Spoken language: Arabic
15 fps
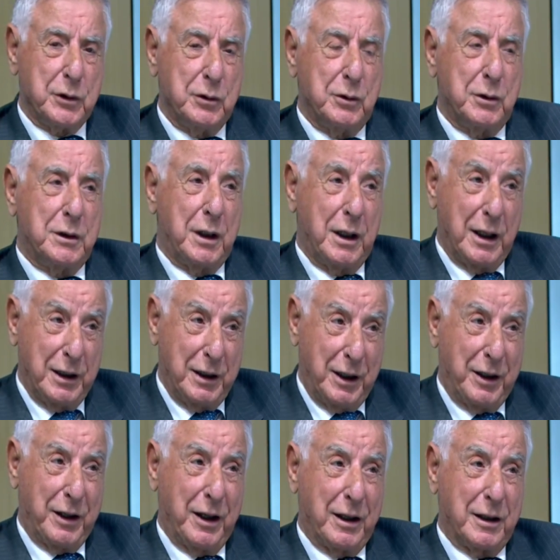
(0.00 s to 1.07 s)
والدلالة
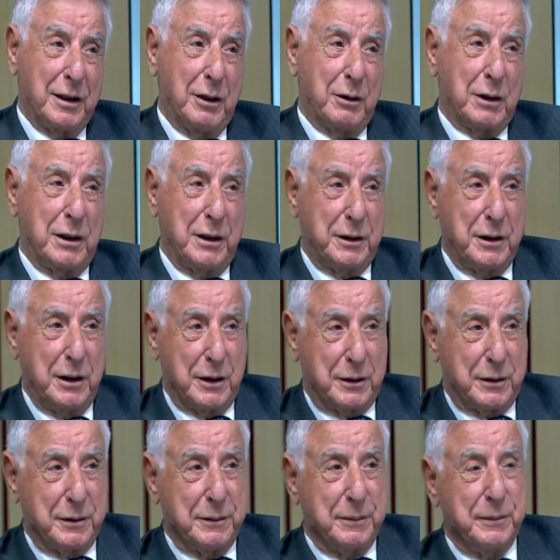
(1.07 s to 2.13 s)
على ذلك دعوة
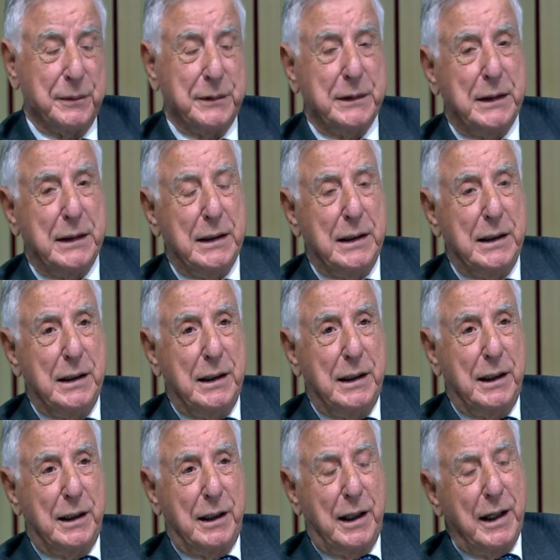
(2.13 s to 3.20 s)
الاحتياط
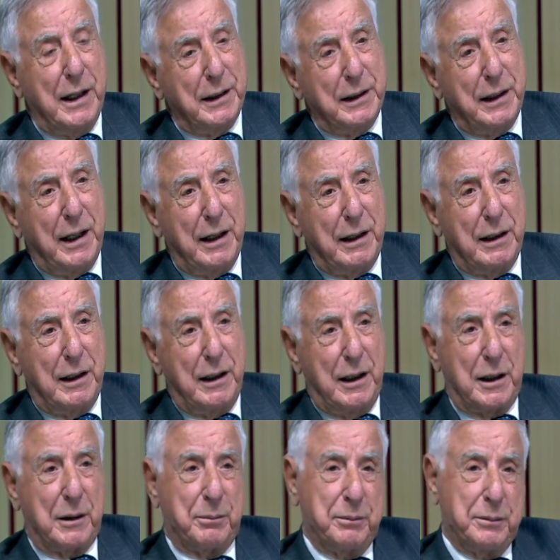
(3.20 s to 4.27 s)
الآن هذه
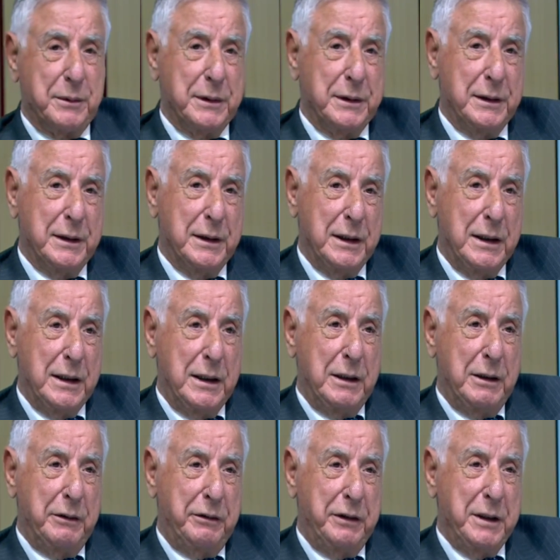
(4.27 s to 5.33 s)
الحرب
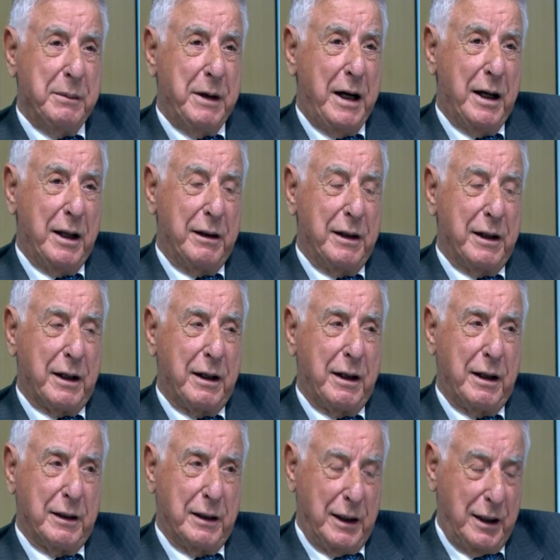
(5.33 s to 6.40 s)
في محاذير
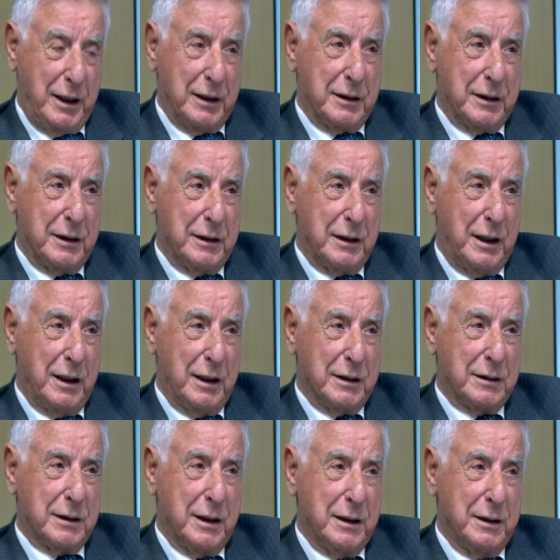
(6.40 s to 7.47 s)
إذا دخلت قطاع
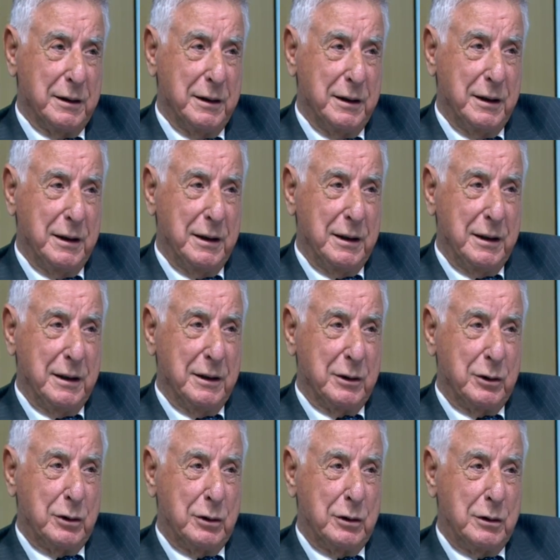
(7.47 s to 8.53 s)
غزة
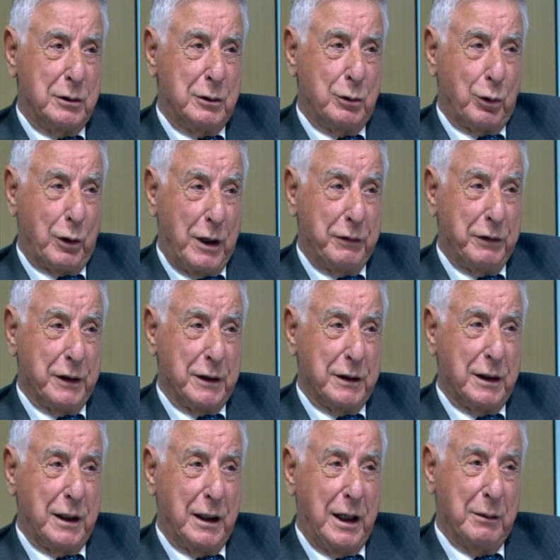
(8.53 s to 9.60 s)
ترافق
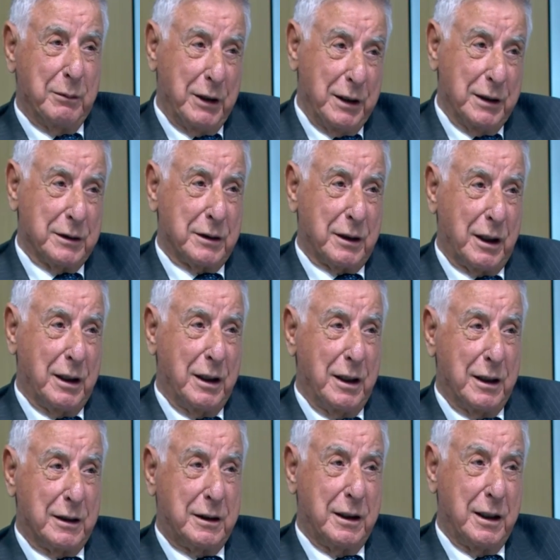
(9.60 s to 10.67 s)
الحملة الإسرائيلية
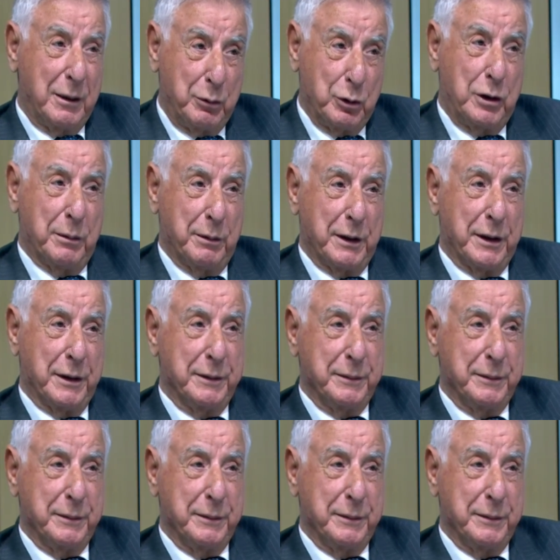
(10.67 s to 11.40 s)
التي لابد منها